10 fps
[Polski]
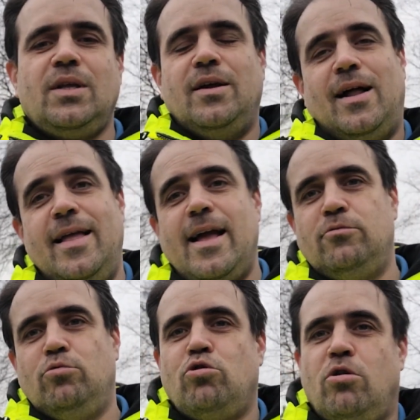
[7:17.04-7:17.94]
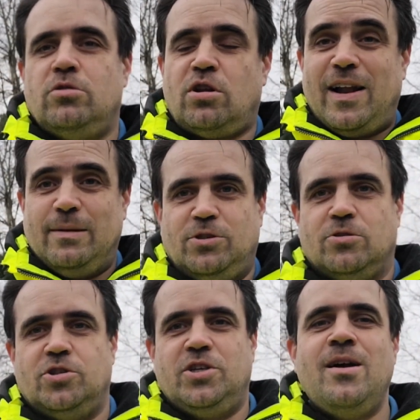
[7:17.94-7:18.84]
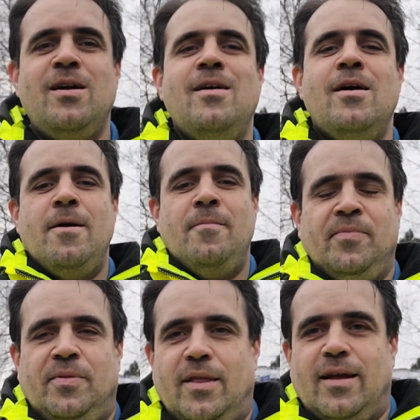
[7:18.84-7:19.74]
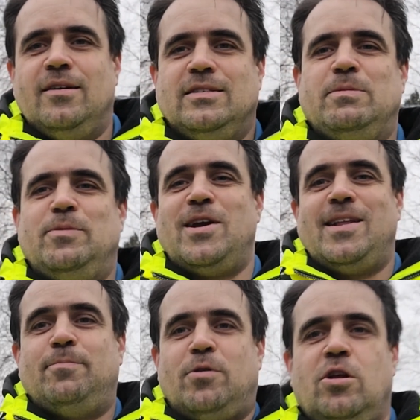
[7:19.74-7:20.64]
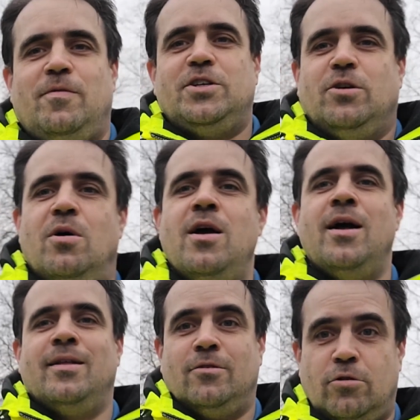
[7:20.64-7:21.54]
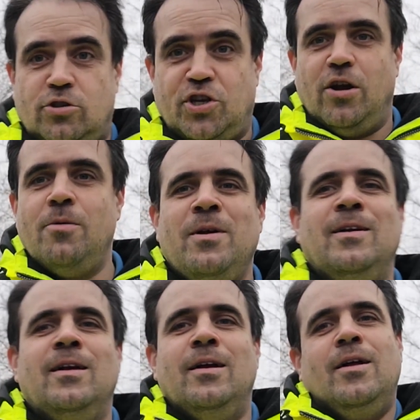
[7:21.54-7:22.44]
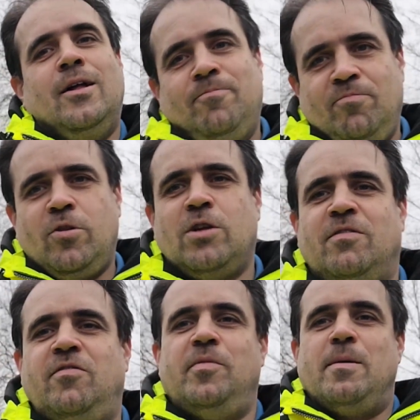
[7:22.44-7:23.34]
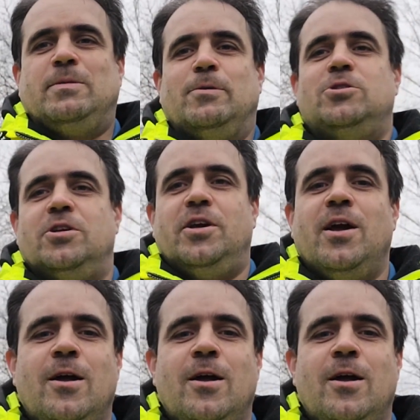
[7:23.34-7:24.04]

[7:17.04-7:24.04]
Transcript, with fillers: Ale jak długo trwale przeciążycie, te zabezpieczenia nadprądowe się rozgrzeją, no to Wam wybije bezpieczniki.